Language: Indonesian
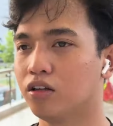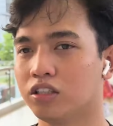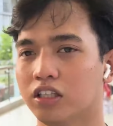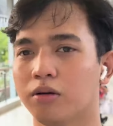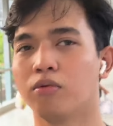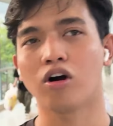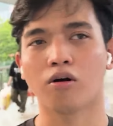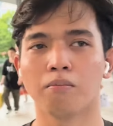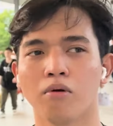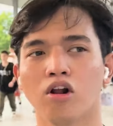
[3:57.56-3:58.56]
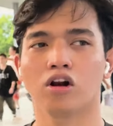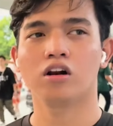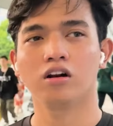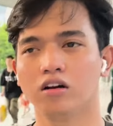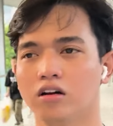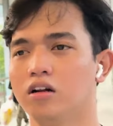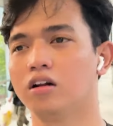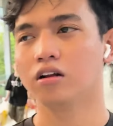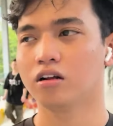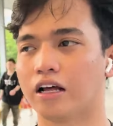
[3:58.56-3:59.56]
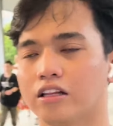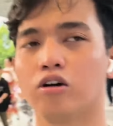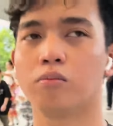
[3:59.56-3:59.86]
terus kita mau ke mall nggak tahu